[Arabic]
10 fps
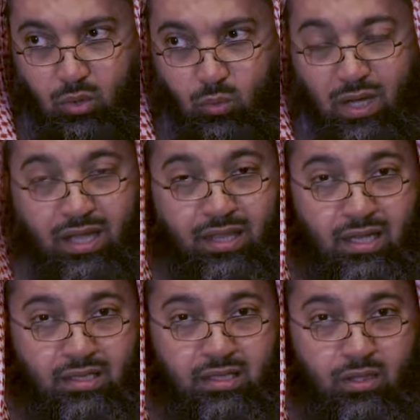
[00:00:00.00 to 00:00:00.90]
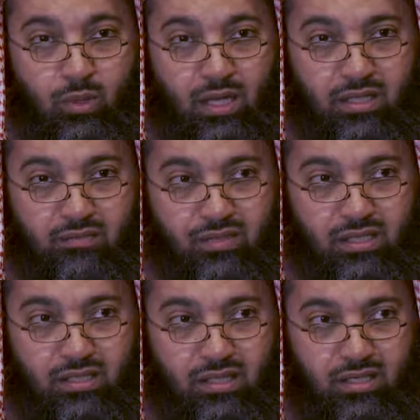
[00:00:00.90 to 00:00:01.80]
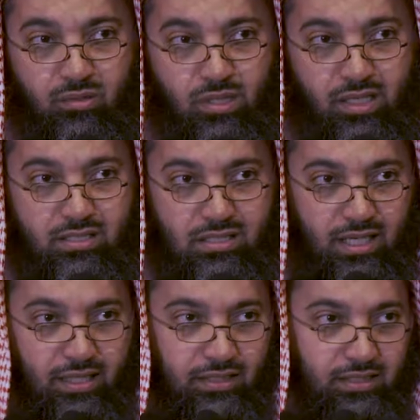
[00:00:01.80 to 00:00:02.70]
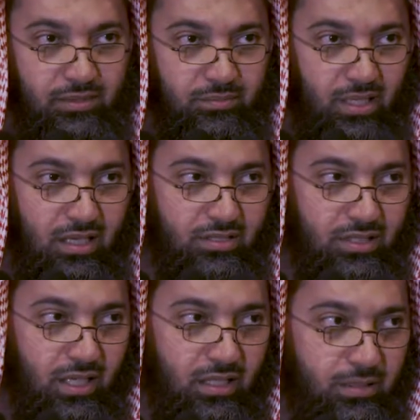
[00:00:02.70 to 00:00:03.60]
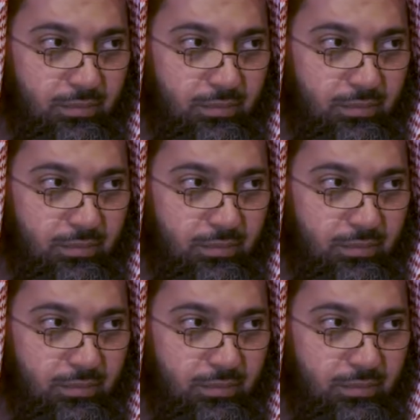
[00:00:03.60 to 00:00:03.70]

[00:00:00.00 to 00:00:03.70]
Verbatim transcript: وهذا الحديث أيضا فيه دليل على الزيادة من أي جهة